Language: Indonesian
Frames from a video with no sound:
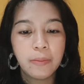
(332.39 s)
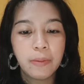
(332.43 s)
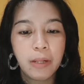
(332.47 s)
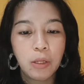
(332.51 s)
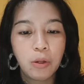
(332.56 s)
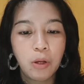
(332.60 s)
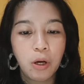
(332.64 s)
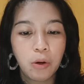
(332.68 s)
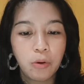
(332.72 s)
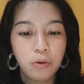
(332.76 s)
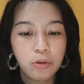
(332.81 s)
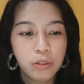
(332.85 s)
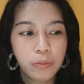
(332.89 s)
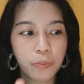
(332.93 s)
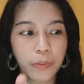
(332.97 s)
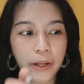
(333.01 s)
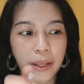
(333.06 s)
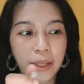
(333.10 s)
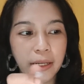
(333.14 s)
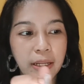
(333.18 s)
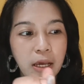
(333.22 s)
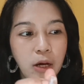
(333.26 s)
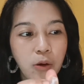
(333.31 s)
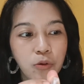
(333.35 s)
jam lalu aku
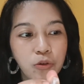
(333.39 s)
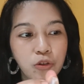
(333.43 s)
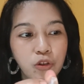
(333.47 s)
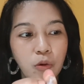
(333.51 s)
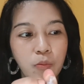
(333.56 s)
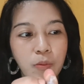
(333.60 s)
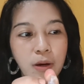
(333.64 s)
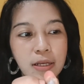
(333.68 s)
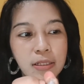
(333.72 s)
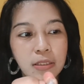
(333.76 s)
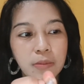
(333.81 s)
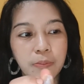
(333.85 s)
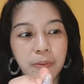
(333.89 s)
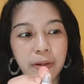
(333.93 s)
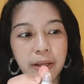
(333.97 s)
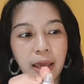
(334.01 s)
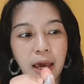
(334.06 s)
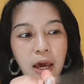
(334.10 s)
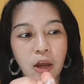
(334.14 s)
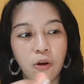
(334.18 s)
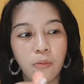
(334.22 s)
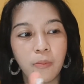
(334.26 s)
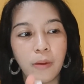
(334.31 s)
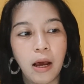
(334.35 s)
spray Ini aku coba
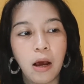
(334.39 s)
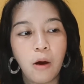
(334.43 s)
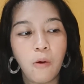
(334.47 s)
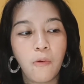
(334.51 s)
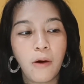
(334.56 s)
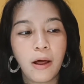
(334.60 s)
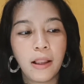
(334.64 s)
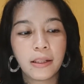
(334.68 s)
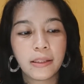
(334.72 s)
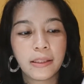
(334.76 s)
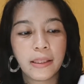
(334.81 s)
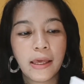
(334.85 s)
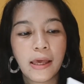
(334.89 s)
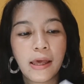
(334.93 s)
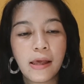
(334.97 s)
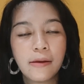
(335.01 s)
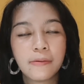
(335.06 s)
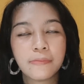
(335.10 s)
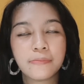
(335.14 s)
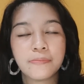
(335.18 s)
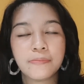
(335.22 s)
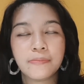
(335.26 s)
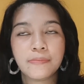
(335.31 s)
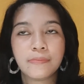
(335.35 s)
spray aroma awalnya